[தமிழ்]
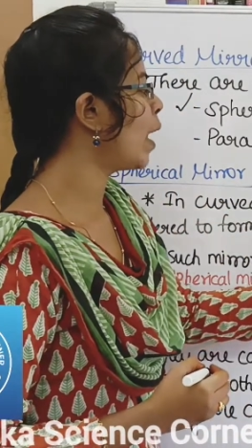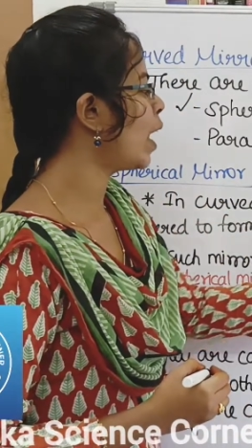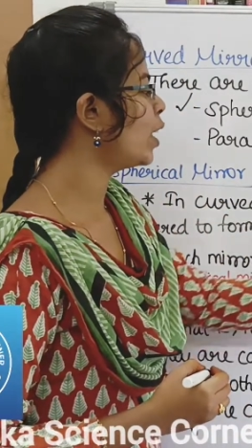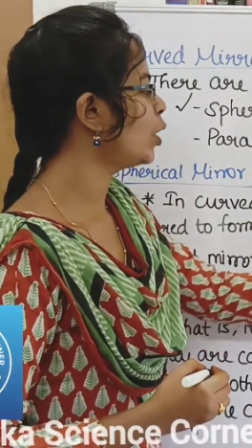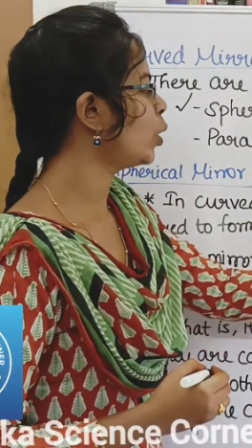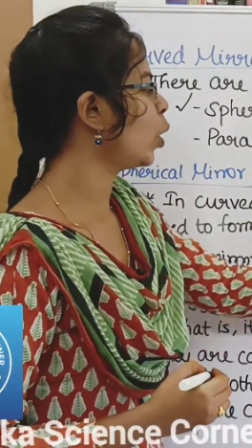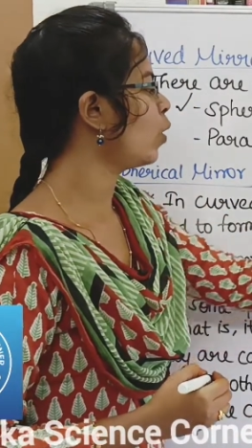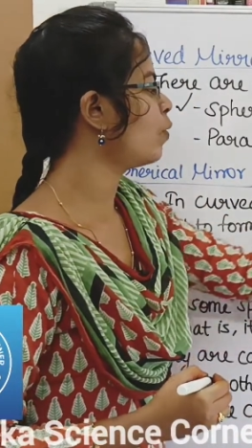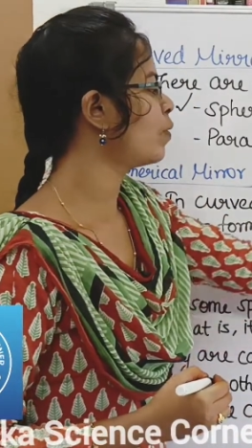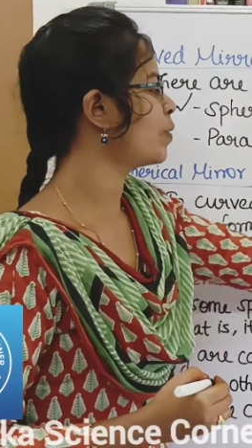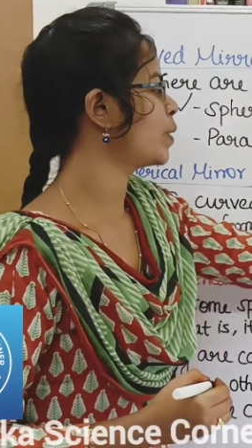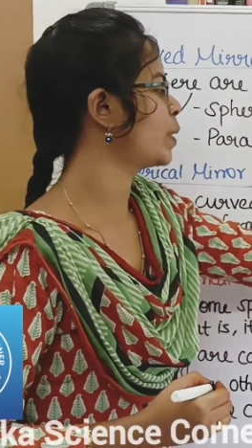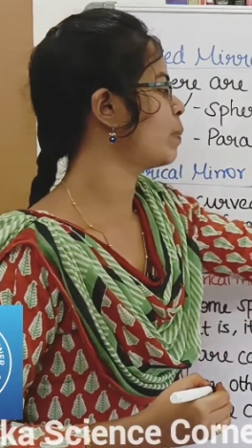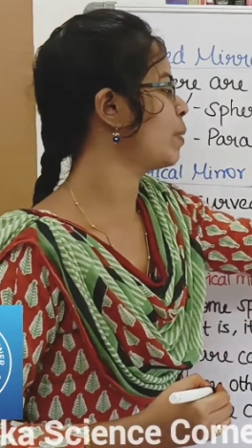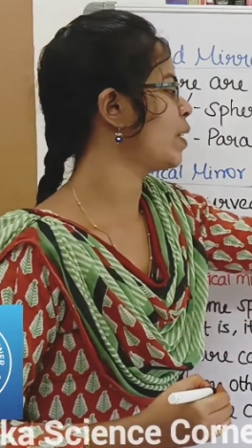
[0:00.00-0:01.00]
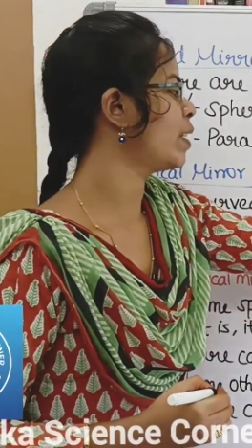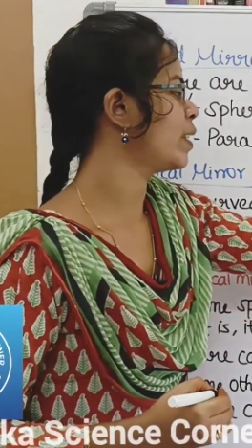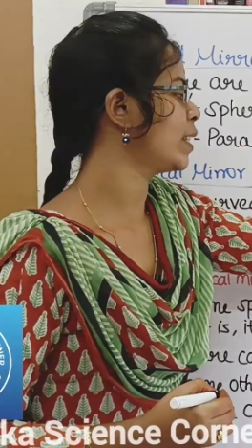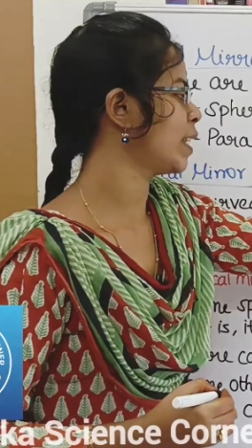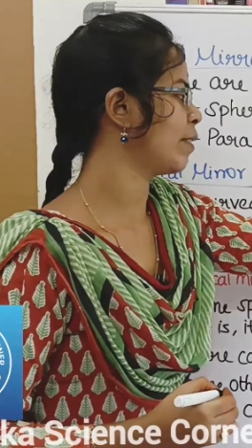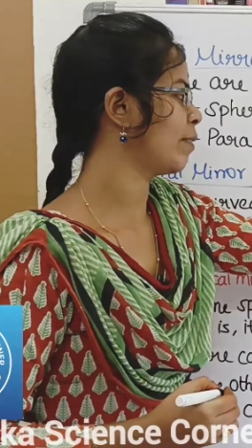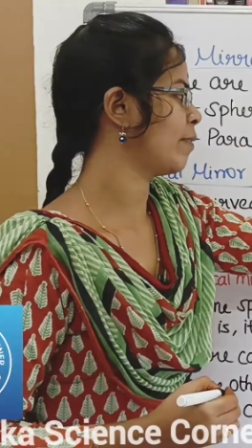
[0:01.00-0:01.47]
பார்ட் ஆஃப்
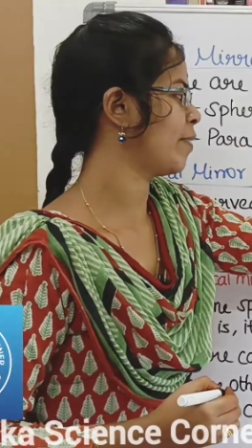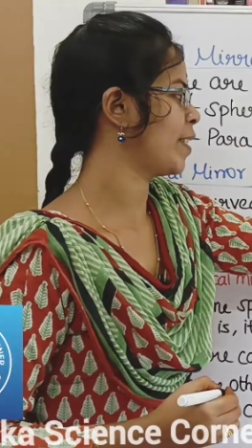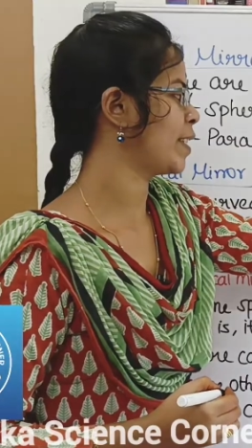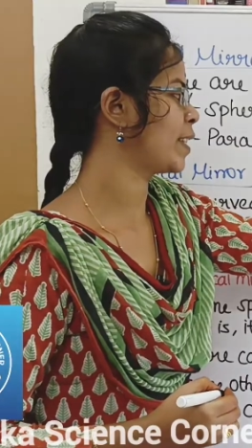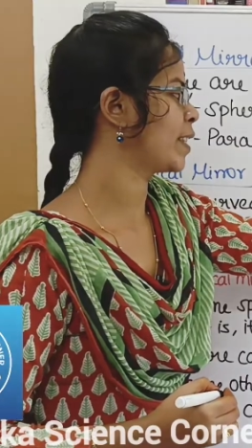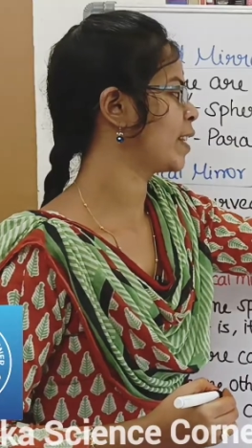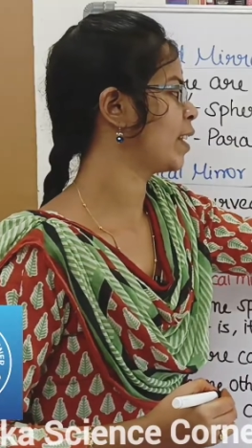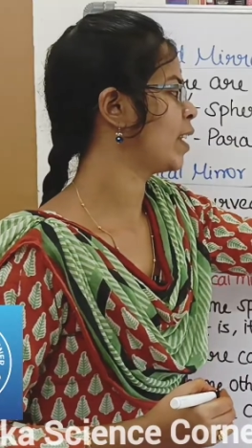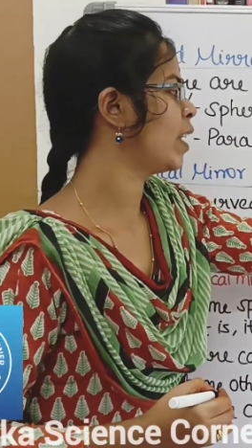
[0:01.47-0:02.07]
ஸ்பியர் சர்ஃபேஸ்